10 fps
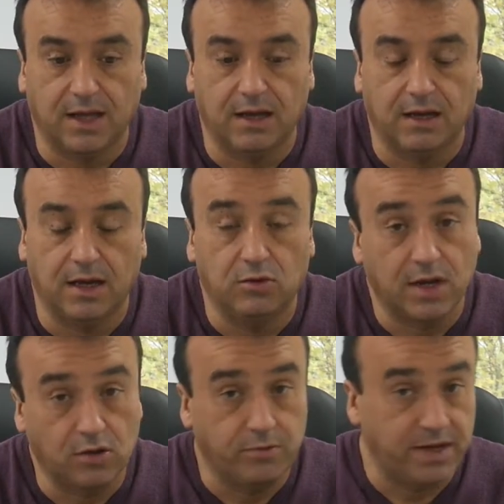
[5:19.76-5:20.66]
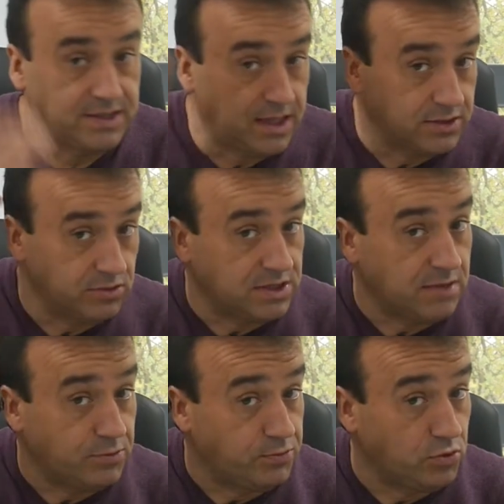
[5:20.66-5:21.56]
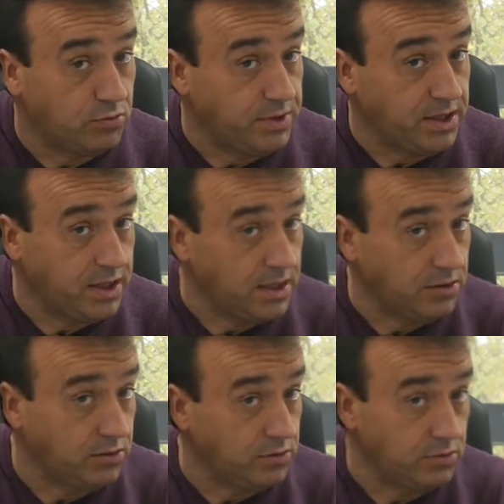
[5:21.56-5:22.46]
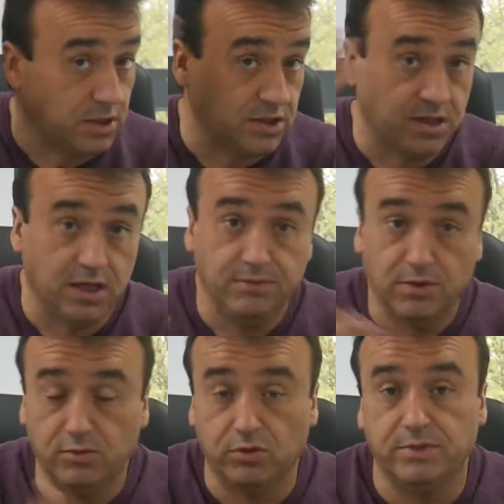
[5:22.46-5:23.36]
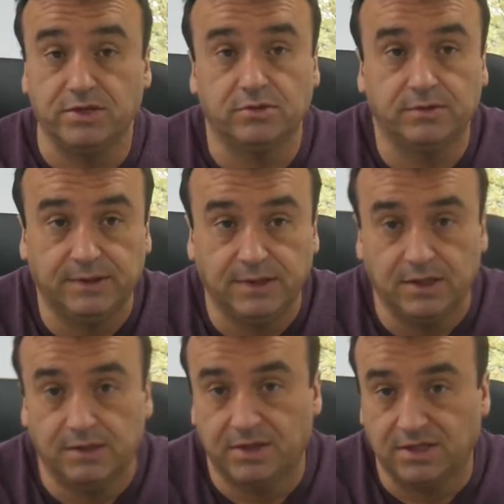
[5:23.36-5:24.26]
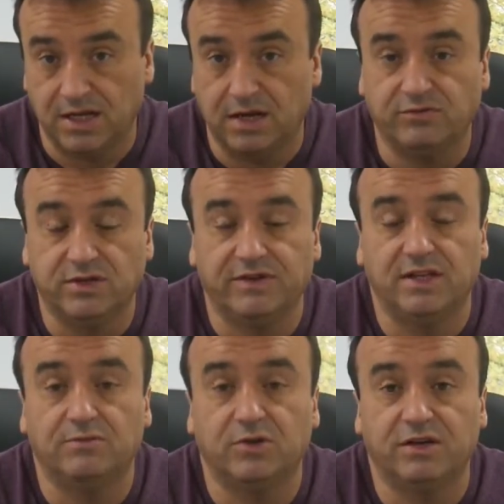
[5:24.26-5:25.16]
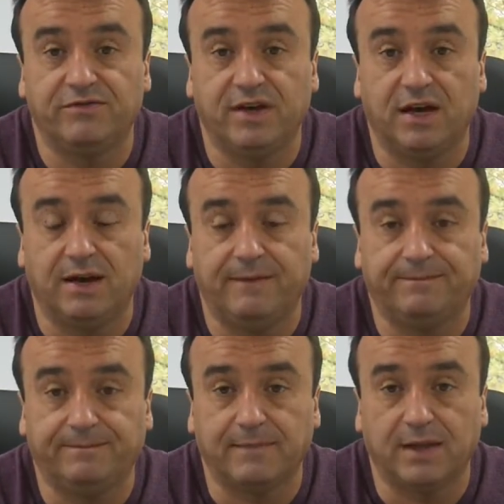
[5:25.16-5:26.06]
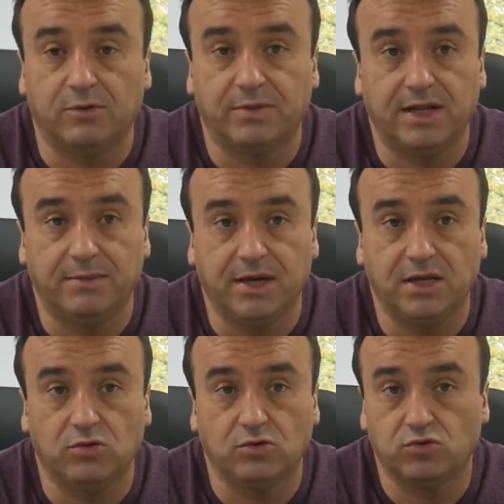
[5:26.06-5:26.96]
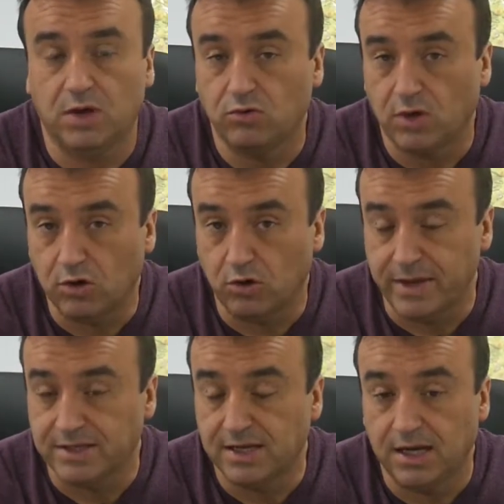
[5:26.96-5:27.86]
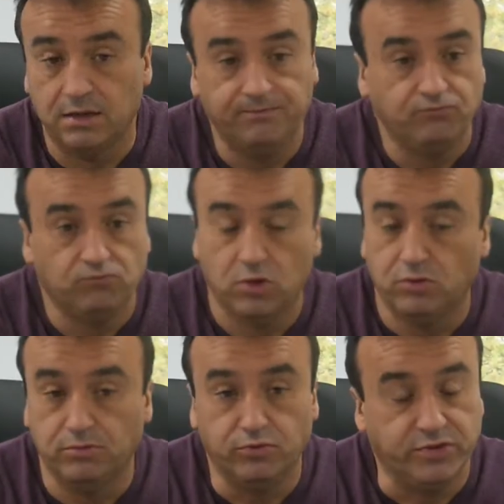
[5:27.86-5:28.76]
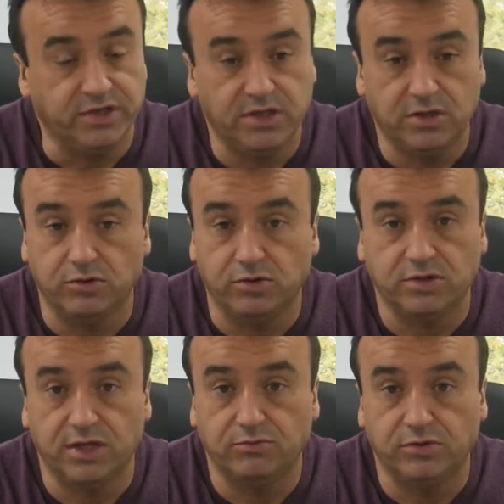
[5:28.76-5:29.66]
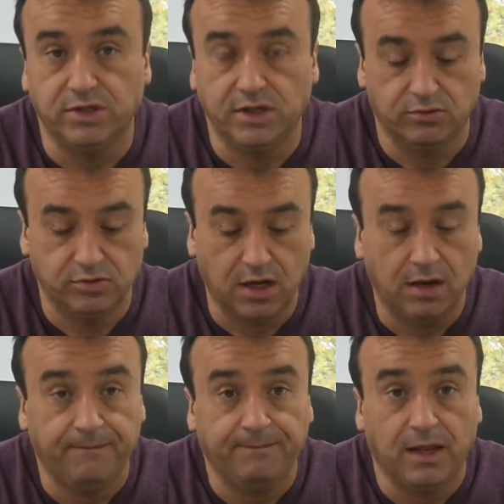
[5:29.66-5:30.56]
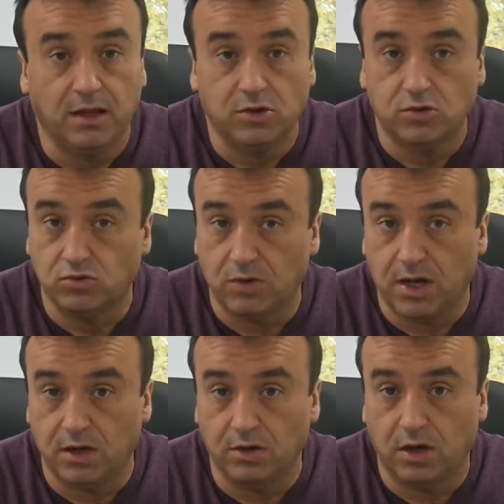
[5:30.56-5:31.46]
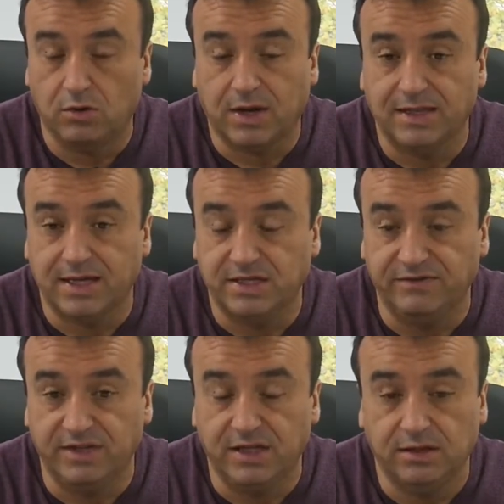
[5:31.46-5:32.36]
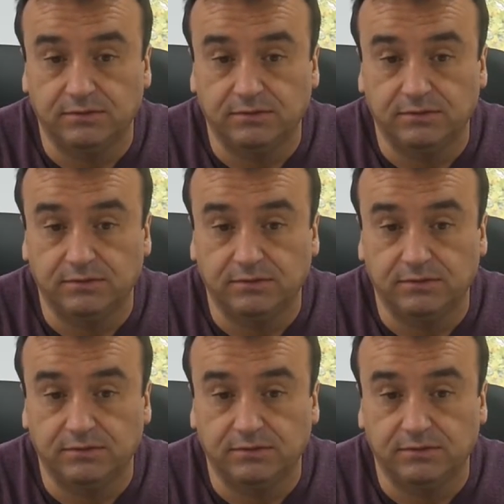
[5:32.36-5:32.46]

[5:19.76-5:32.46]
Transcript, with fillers: un local commercial, donc c'est un peu plus compliqué qu'acheter un immeuble ou une maison, parce que là, vous avez des demandes à faire euh, auprès de la mairie, donc soit un local commercial, une boutique, une ancienne boutique, tout ça, soit un local d'activité,